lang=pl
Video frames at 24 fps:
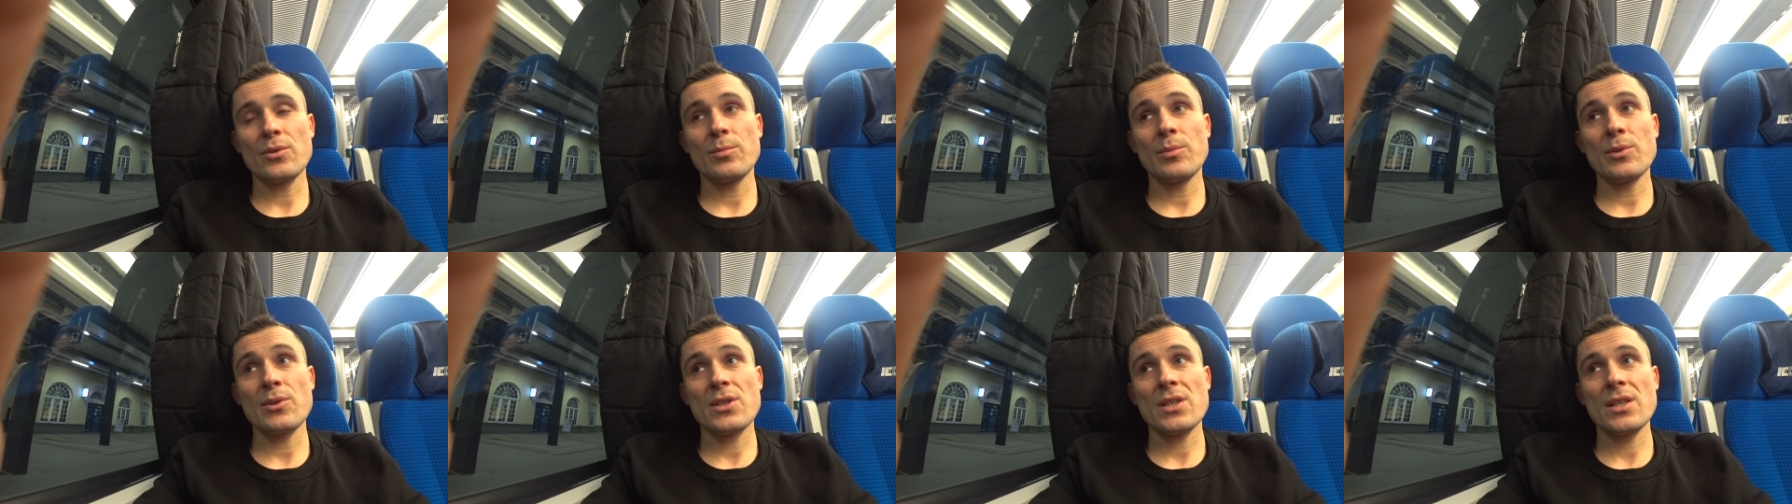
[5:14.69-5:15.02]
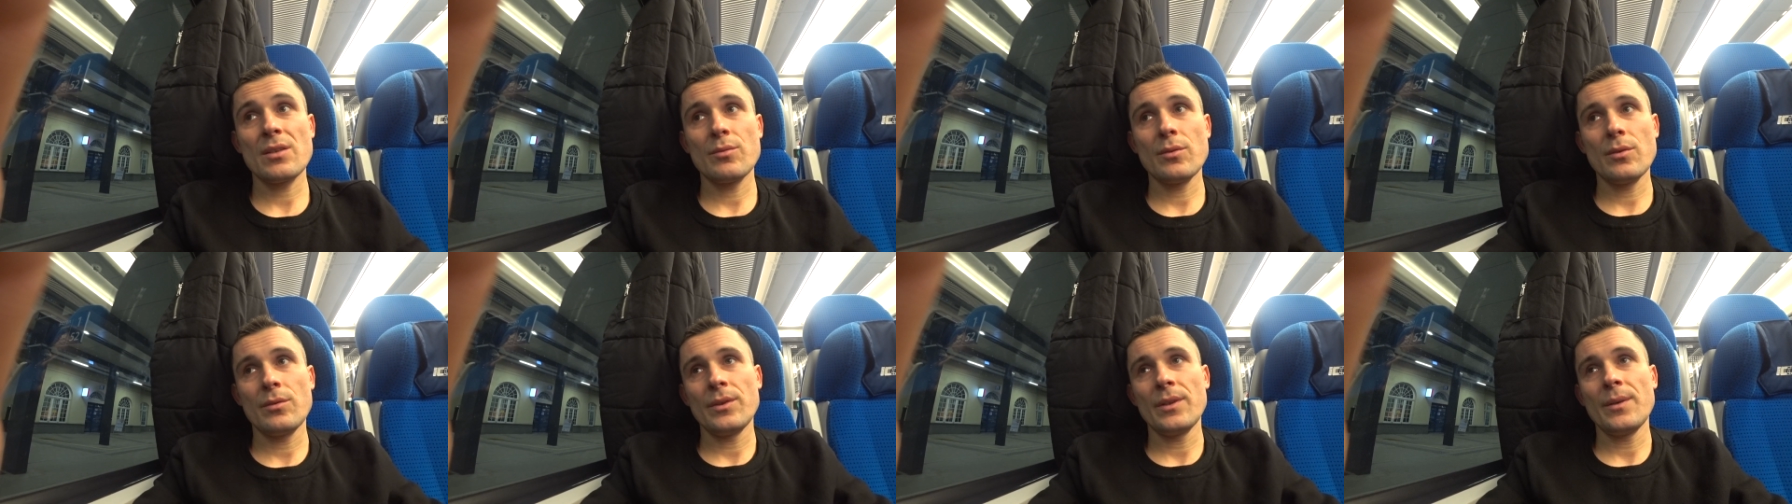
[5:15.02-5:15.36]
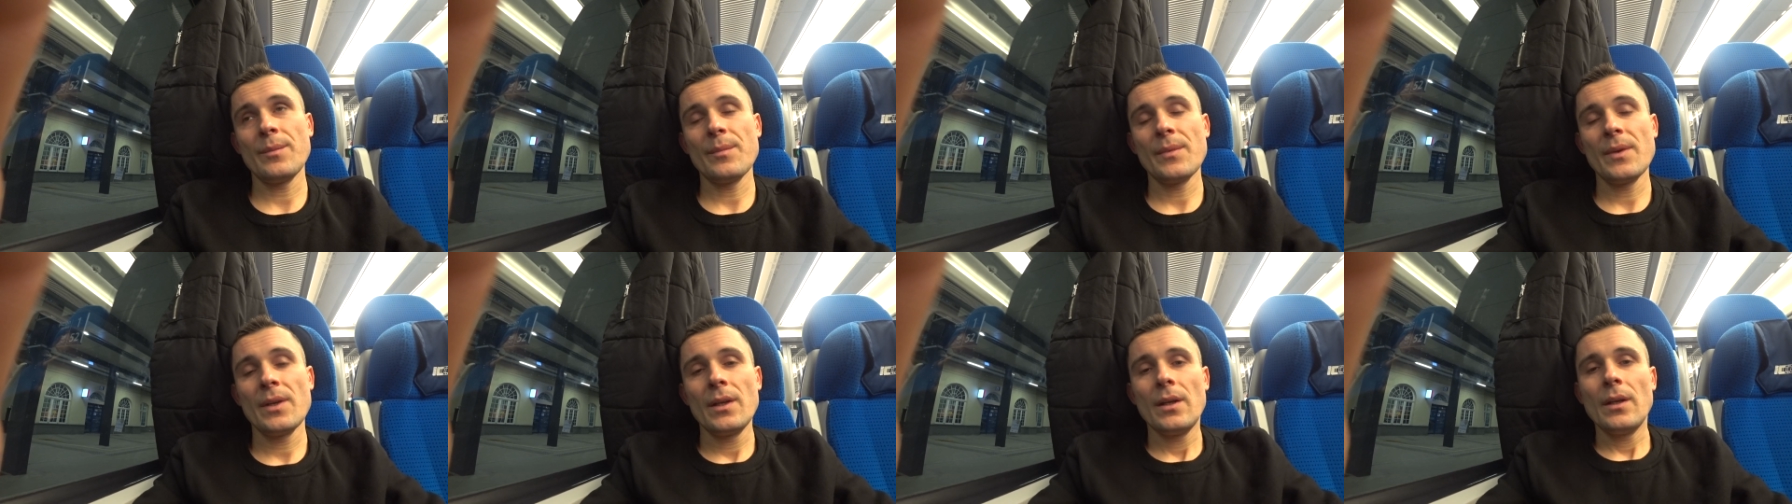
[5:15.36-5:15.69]
podstawowe.
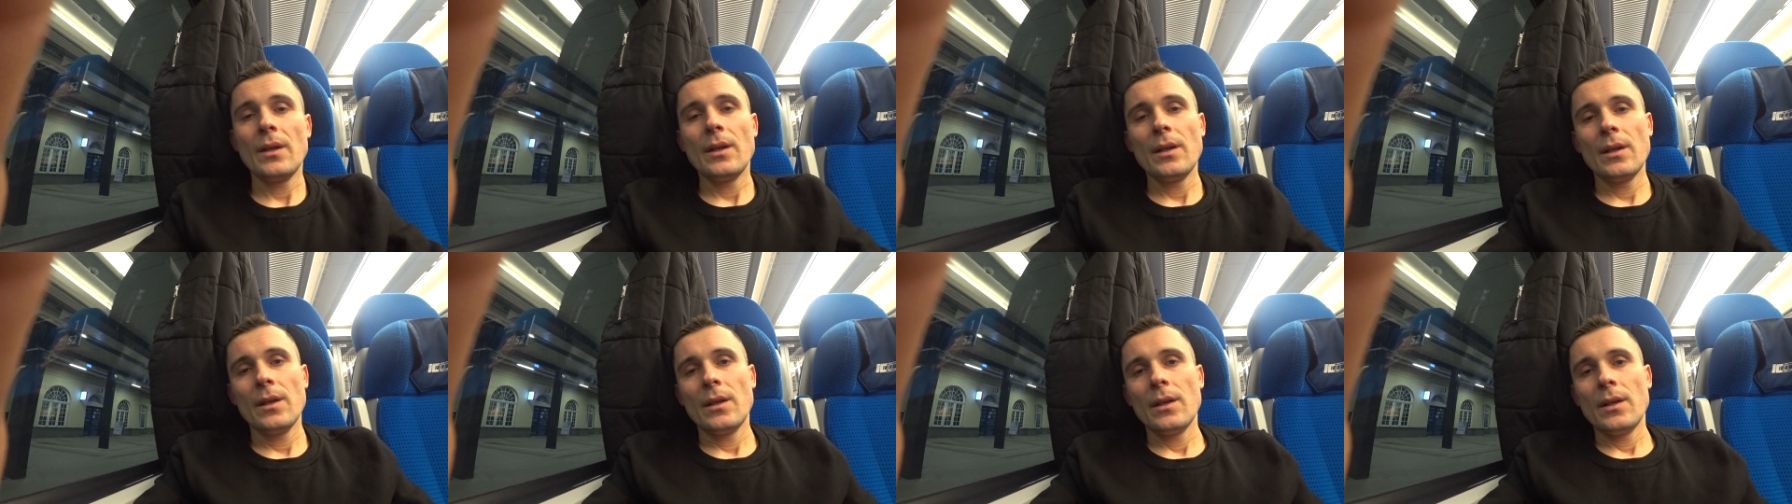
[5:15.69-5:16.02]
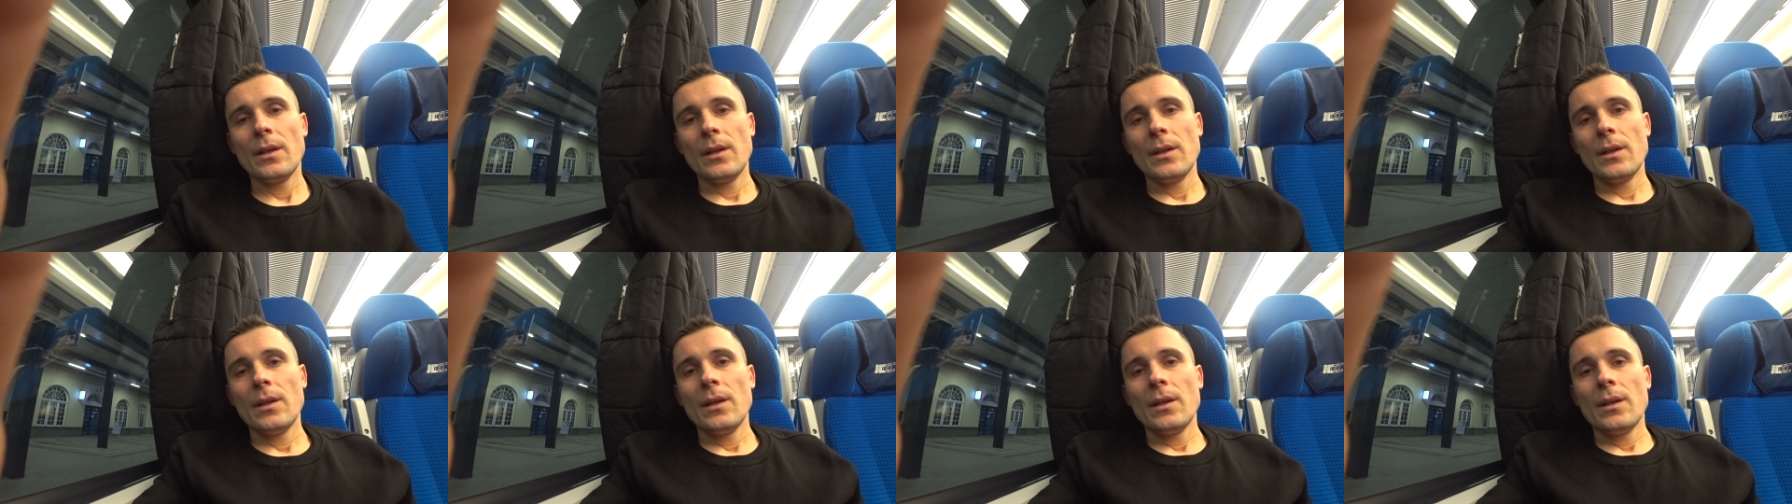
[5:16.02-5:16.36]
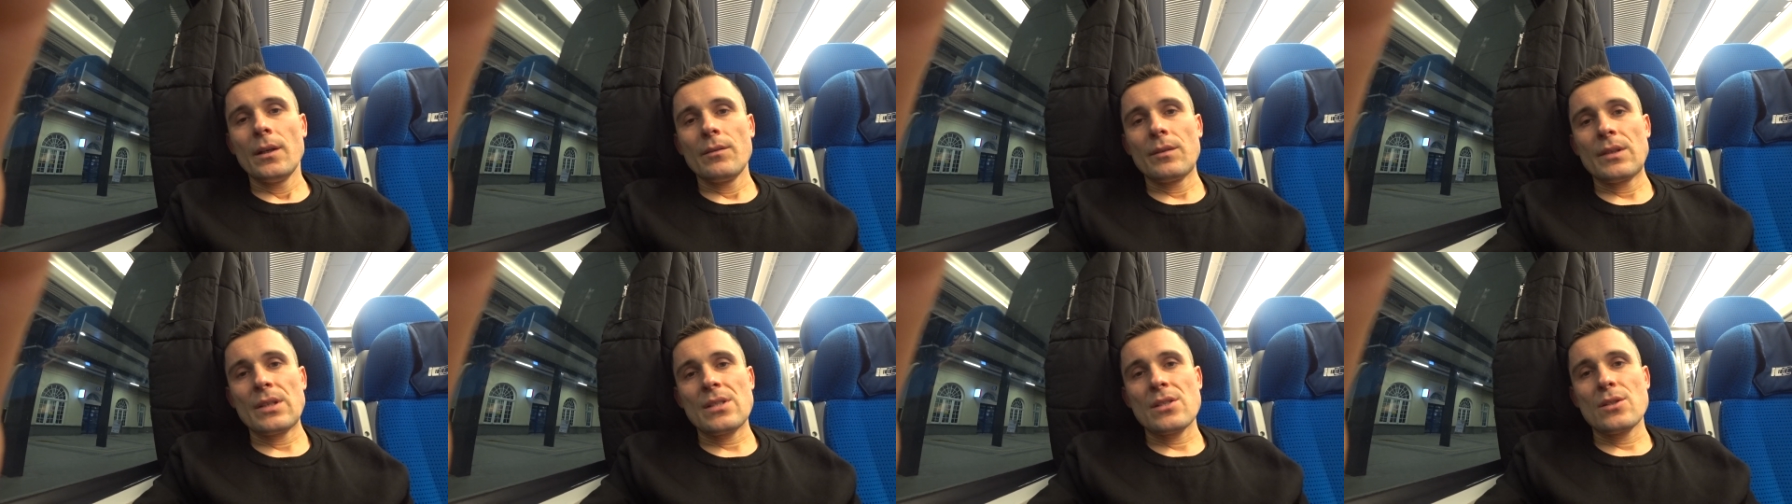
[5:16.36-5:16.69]

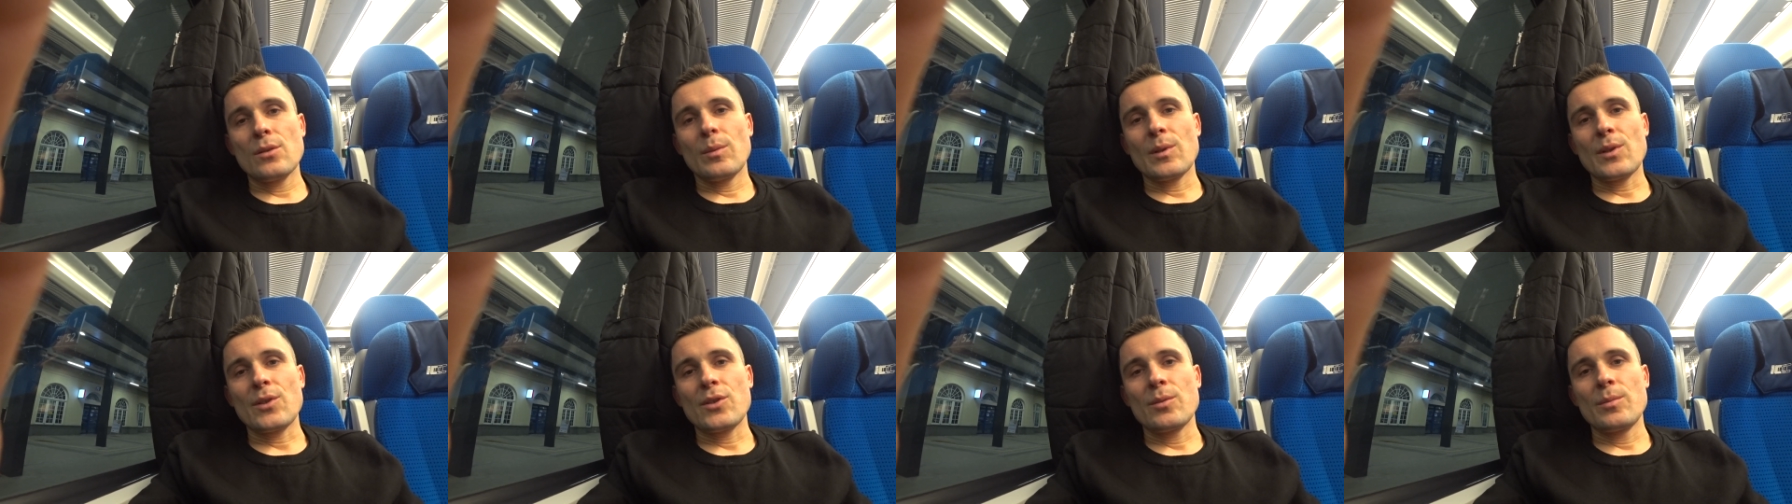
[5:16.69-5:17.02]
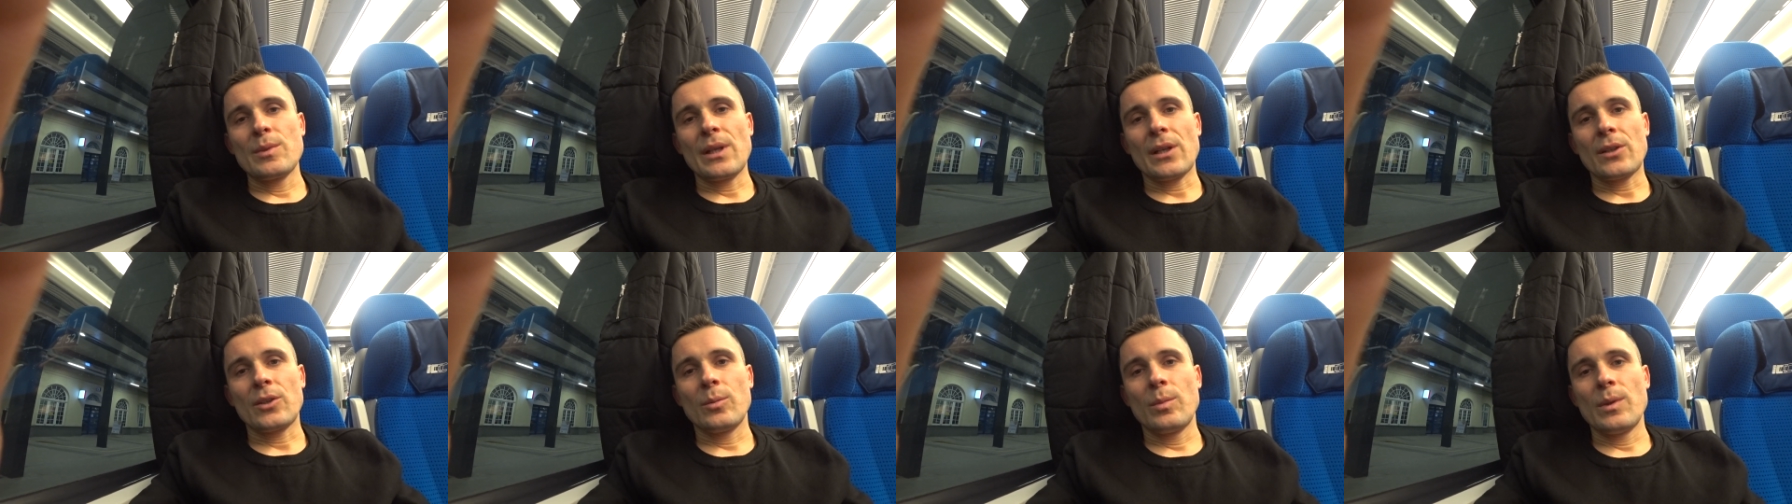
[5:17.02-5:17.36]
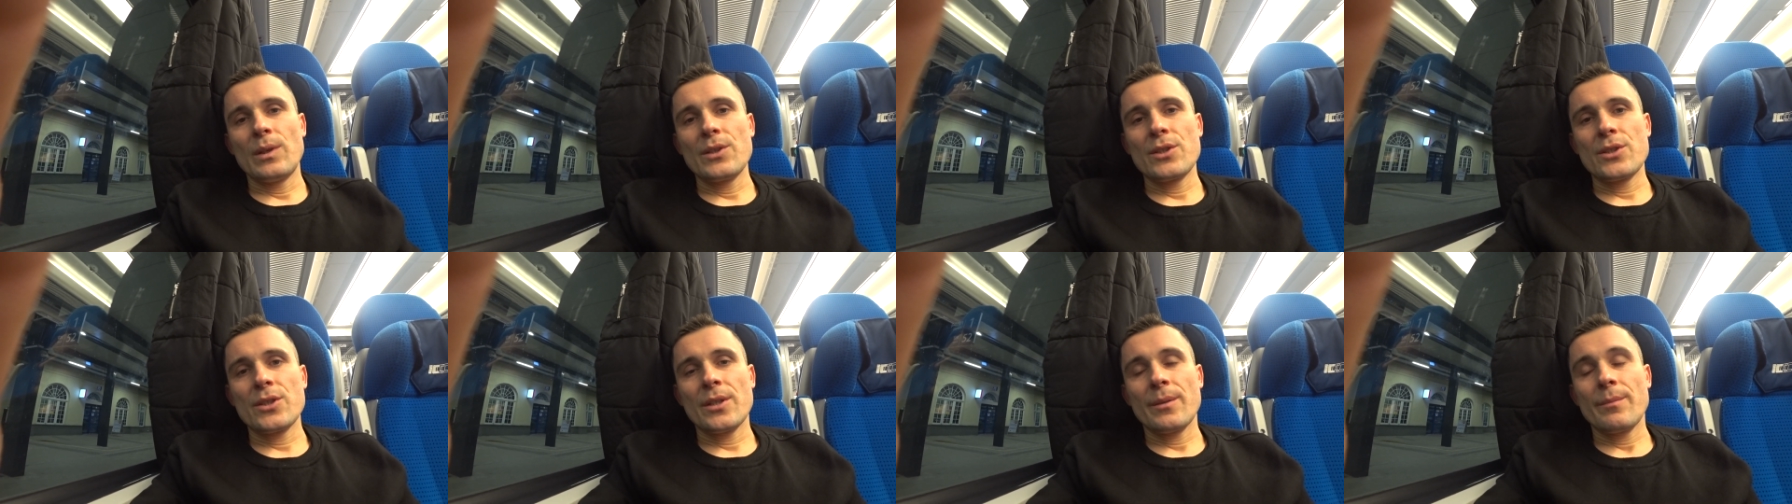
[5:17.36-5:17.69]
Więc zobaczymy jak to
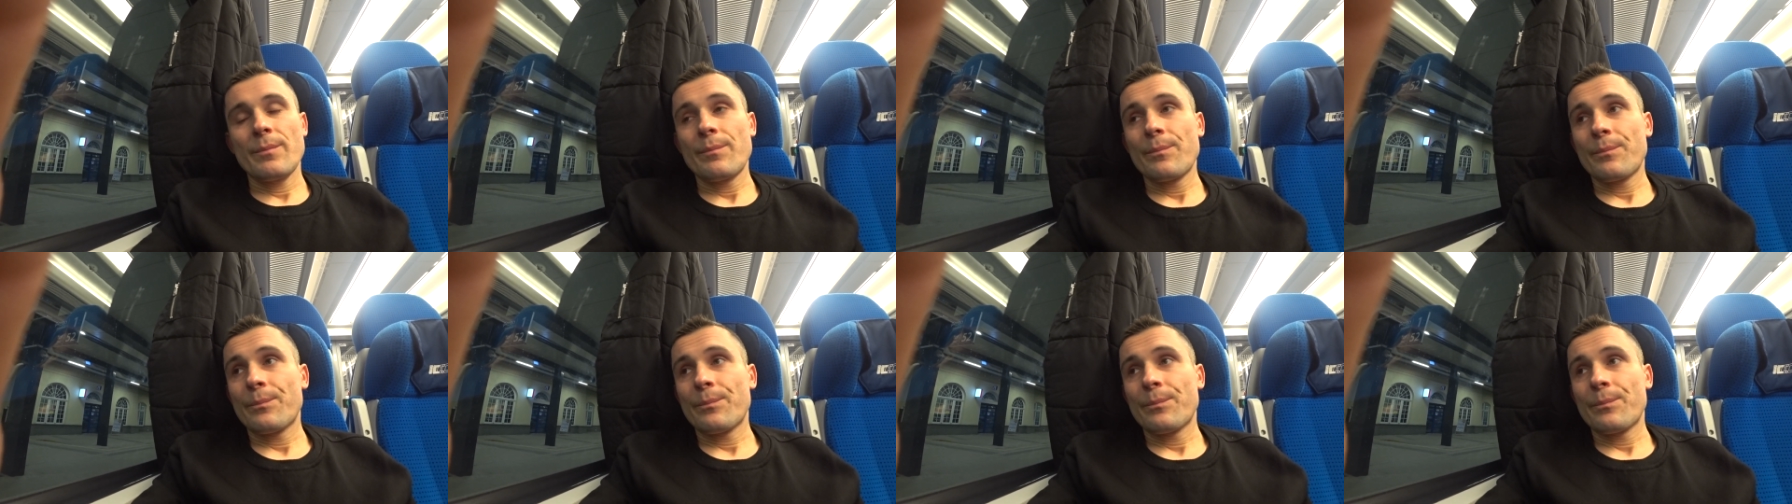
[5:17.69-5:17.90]
będzie.